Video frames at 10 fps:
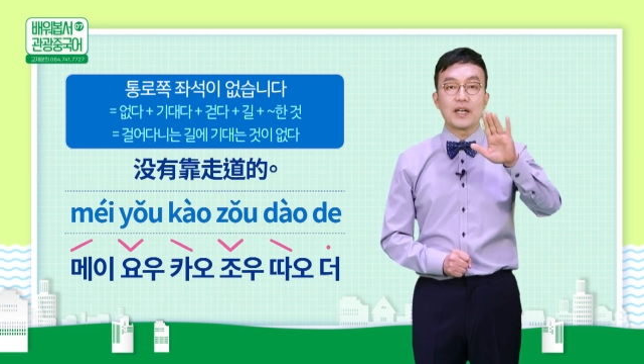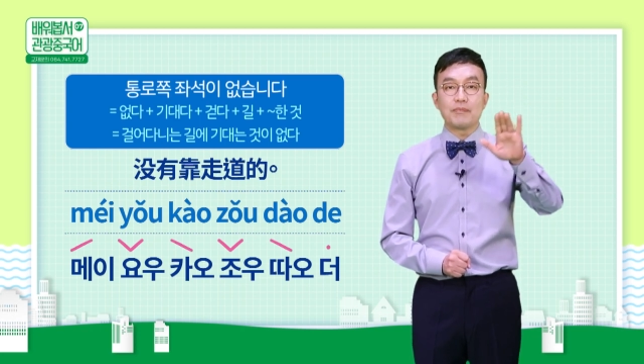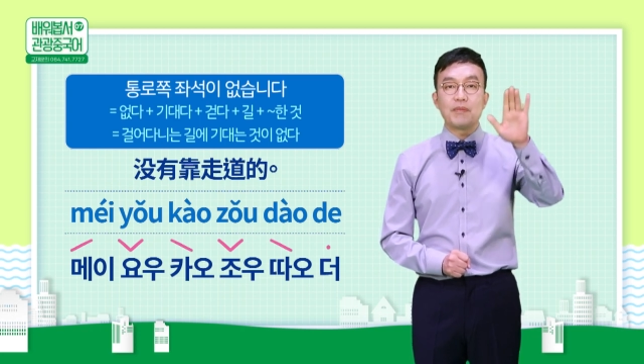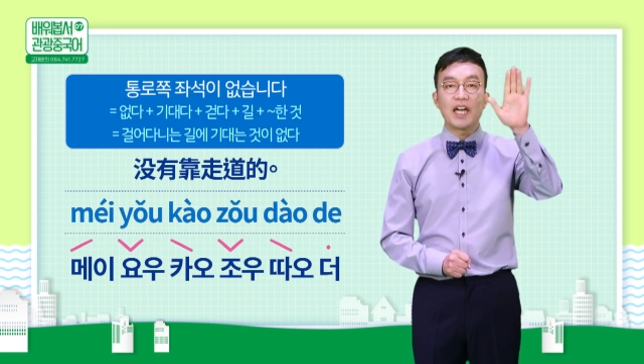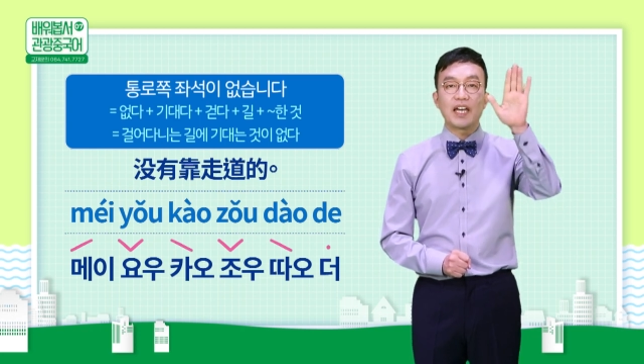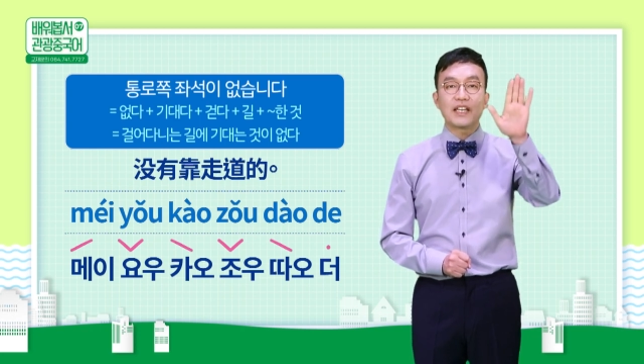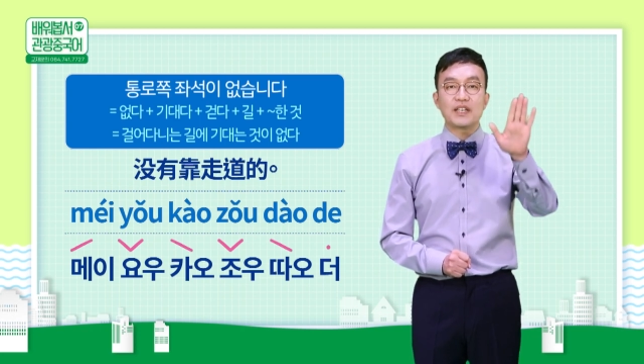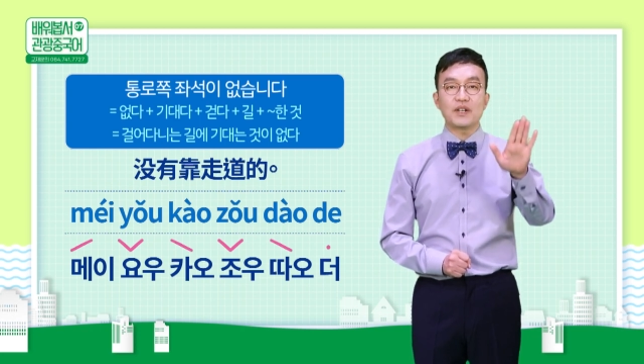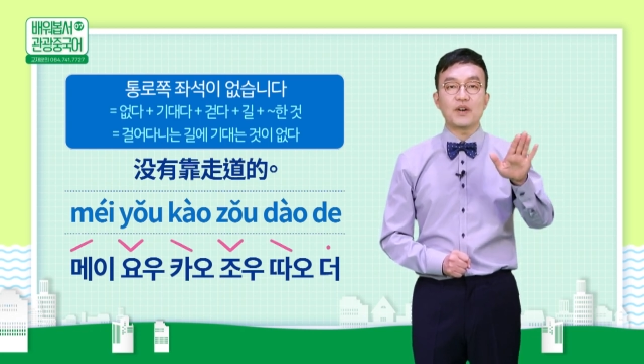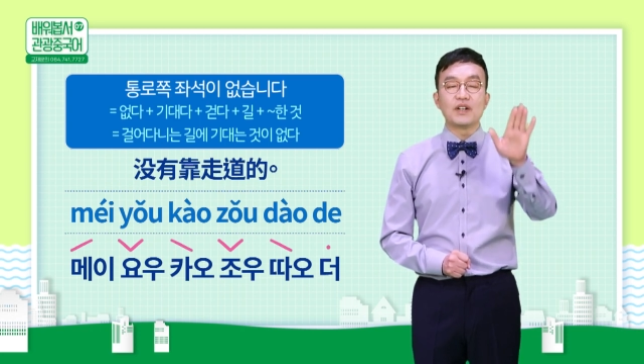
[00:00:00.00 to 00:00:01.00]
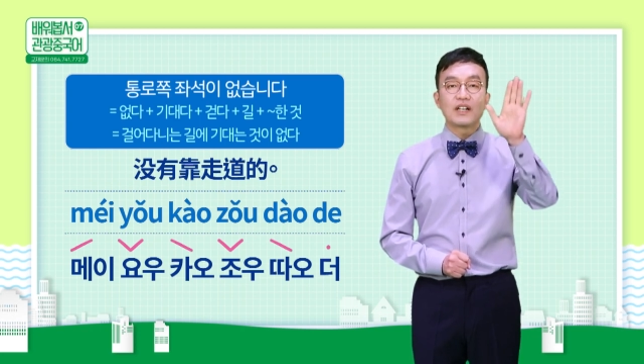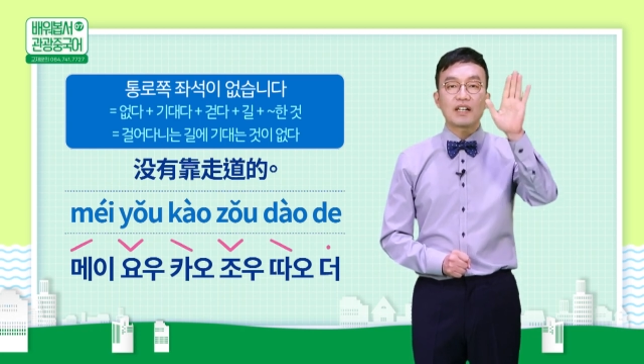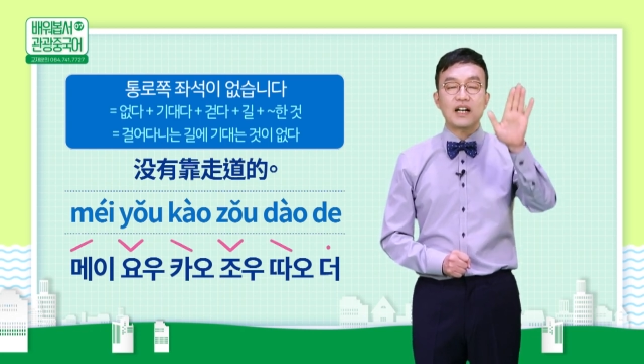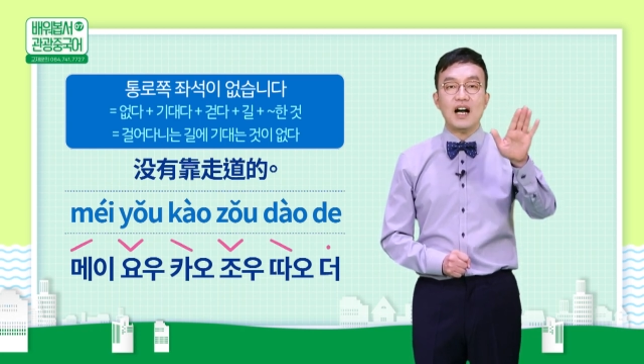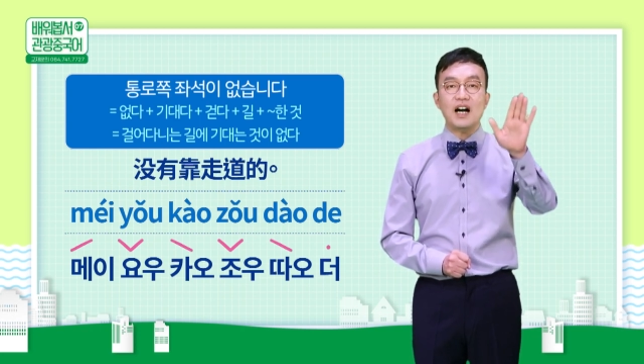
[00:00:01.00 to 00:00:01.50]
메이요
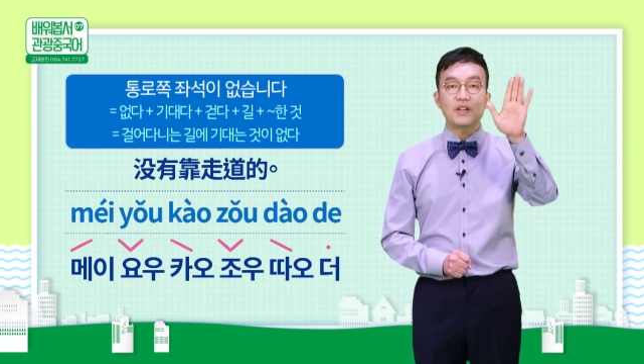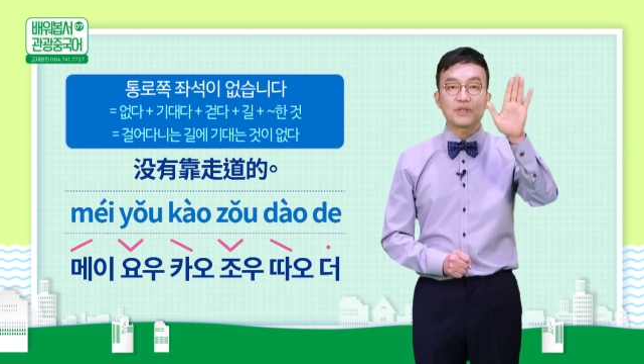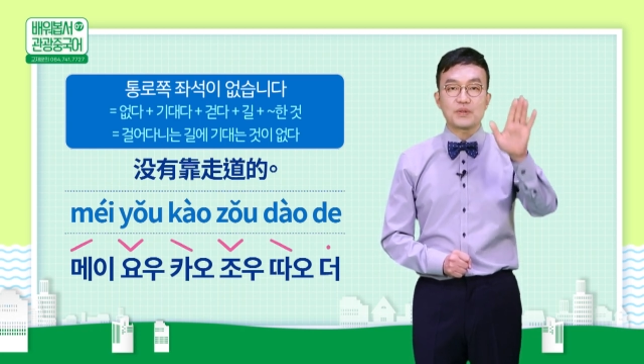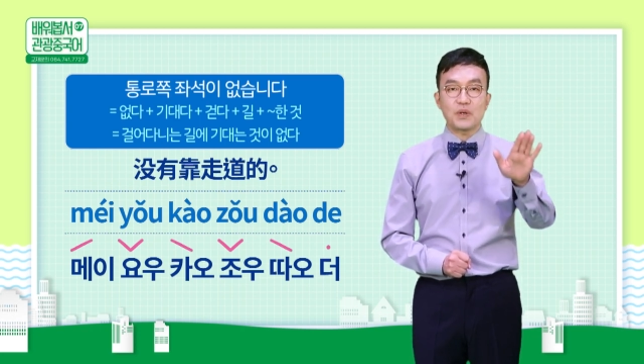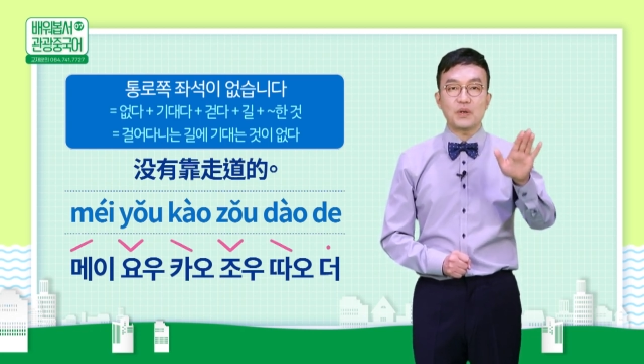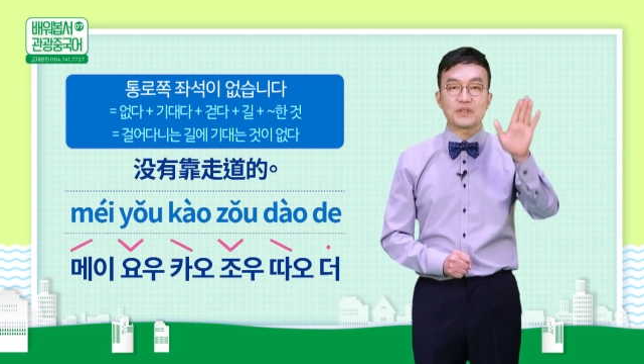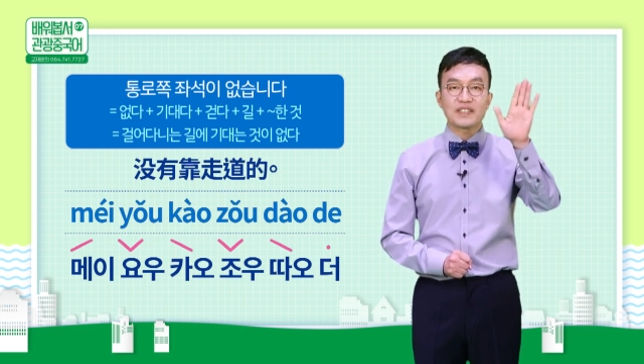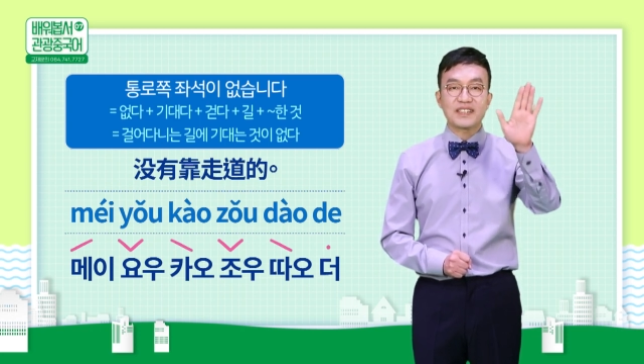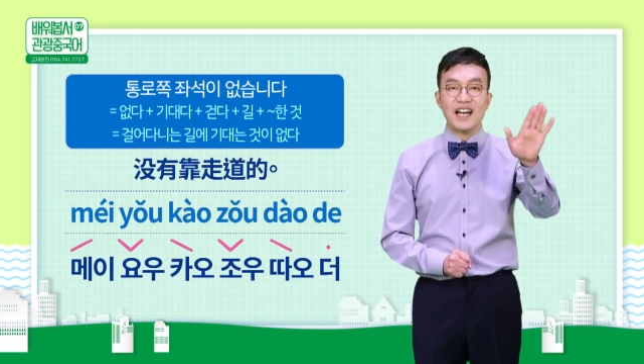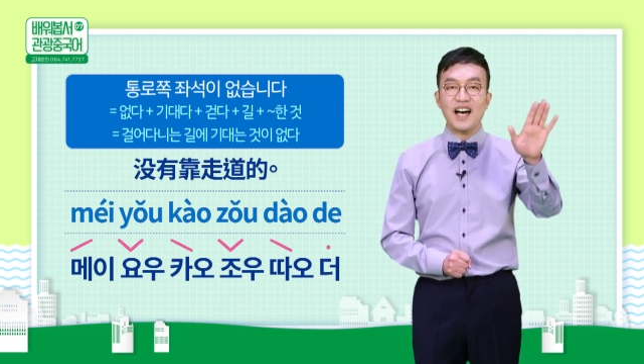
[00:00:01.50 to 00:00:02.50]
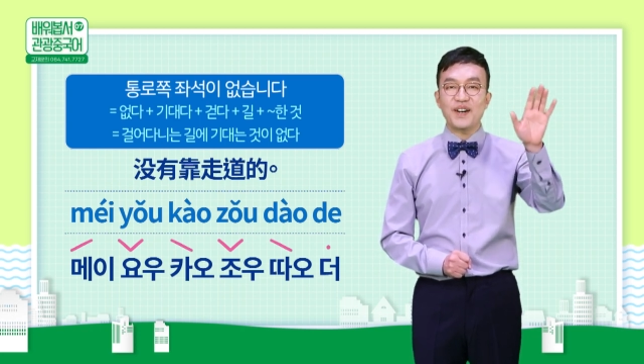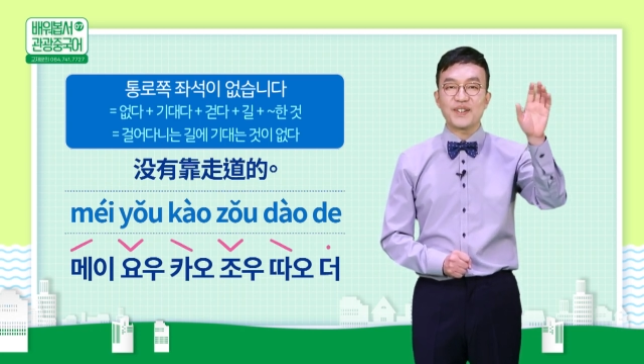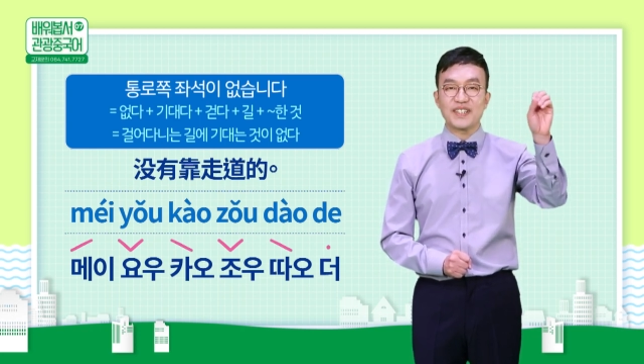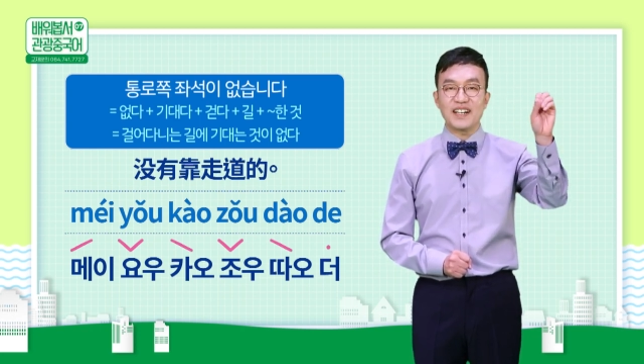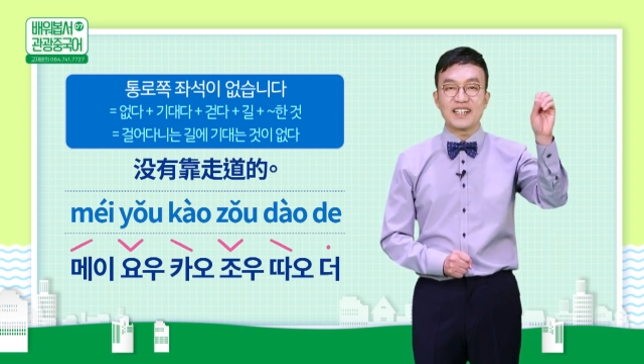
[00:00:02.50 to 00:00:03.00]
카오조
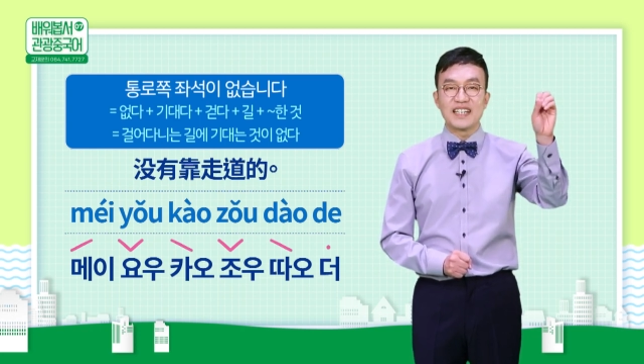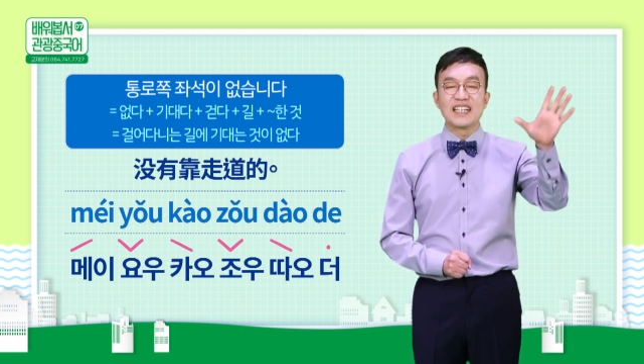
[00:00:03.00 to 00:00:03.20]
따오다.